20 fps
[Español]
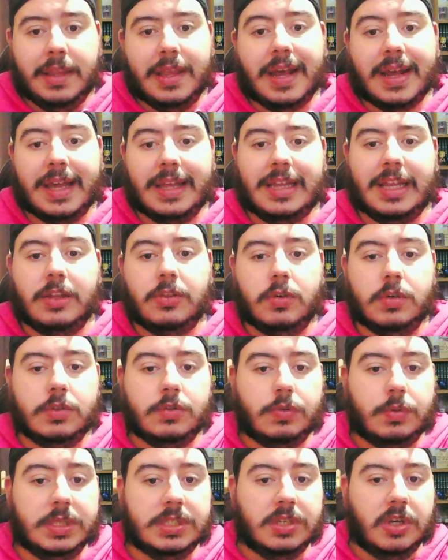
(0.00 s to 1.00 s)
ya que tanto en
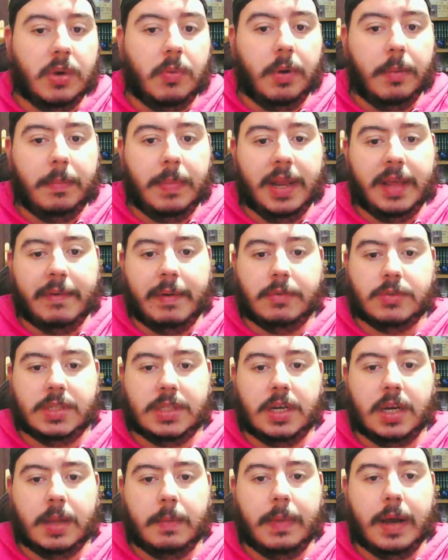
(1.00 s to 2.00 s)
Switch como en Play vamos a
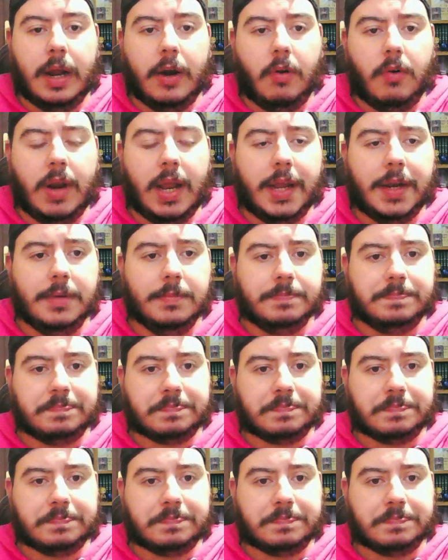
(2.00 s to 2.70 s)
tener que pagar online.